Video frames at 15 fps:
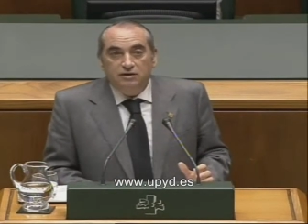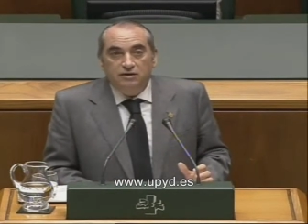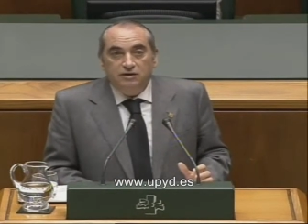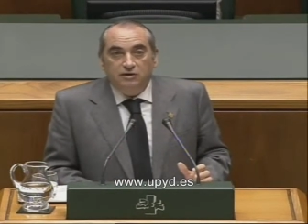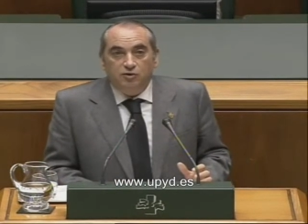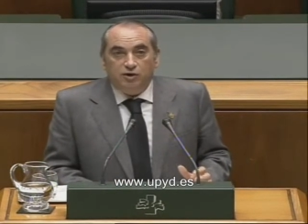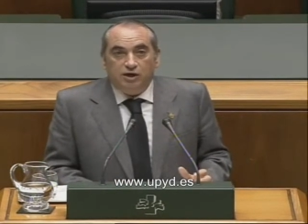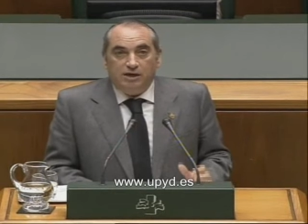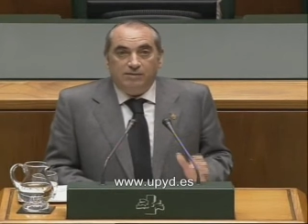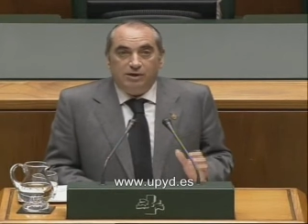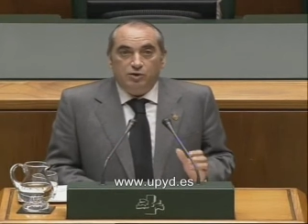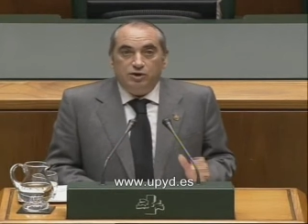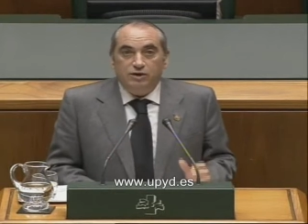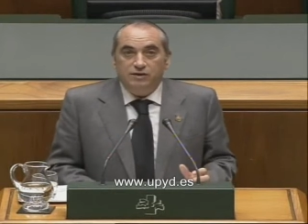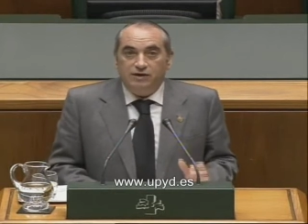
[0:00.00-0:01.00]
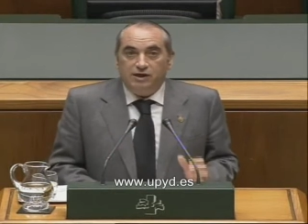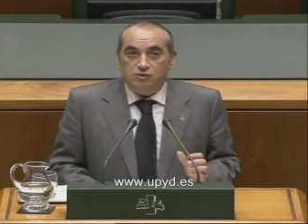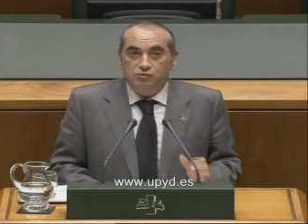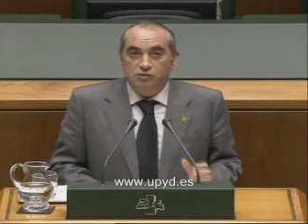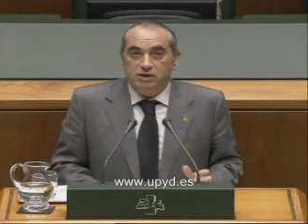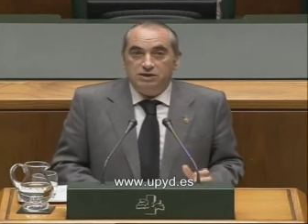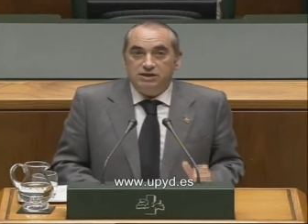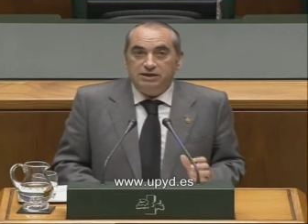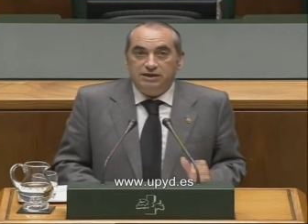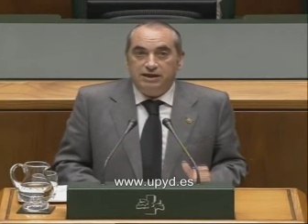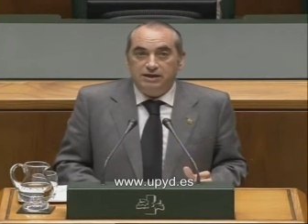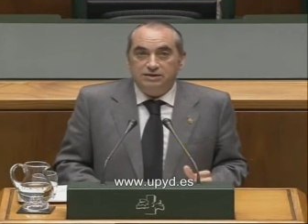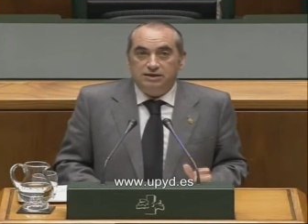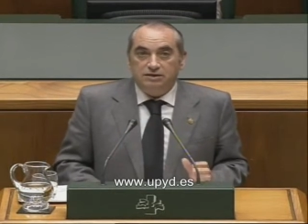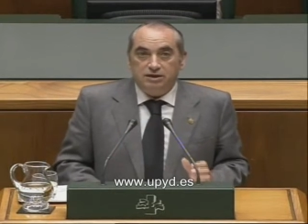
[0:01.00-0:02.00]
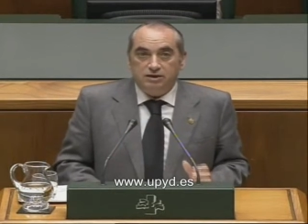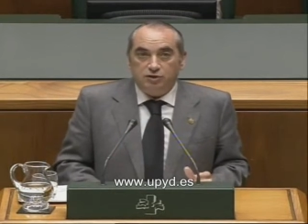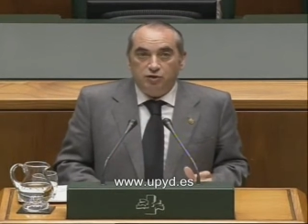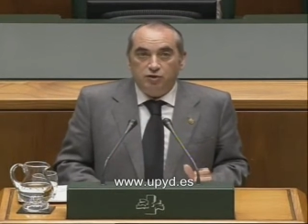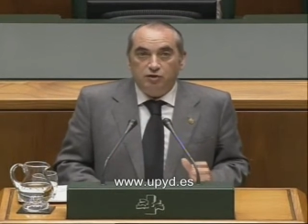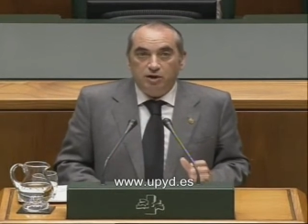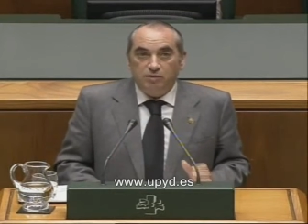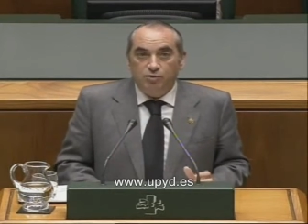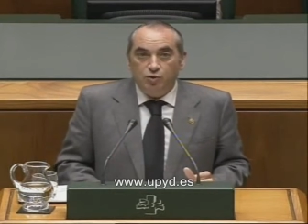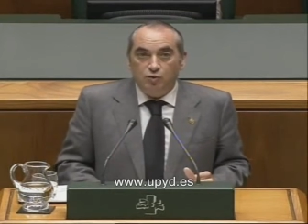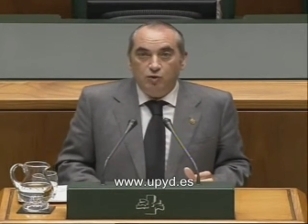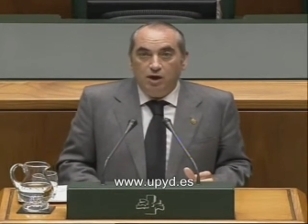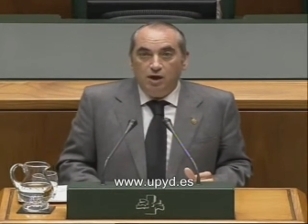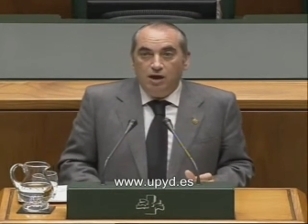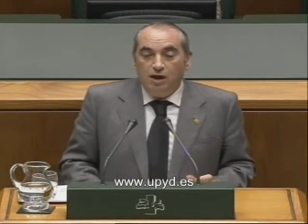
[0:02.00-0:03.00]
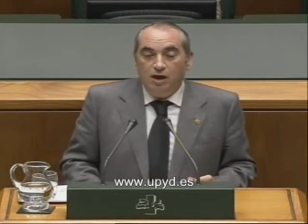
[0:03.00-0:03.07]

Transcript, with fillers: lo que la mayoría de las juntas generales del territorio de Guipúzcoa